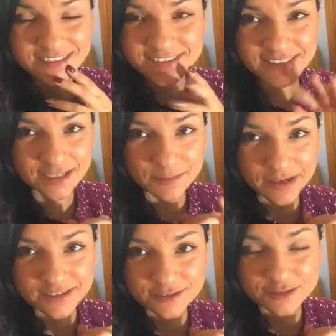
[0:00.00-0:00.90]
è
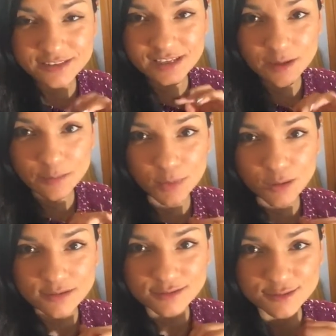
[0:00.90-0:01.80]
stremato, è
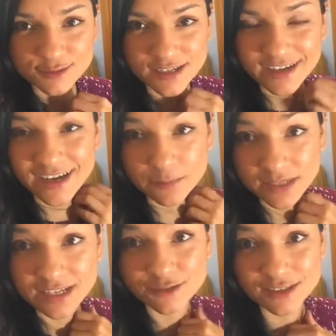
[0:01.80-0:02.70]
morto, cioè ha
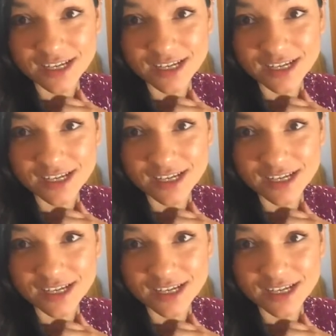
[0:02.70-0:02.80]
camminato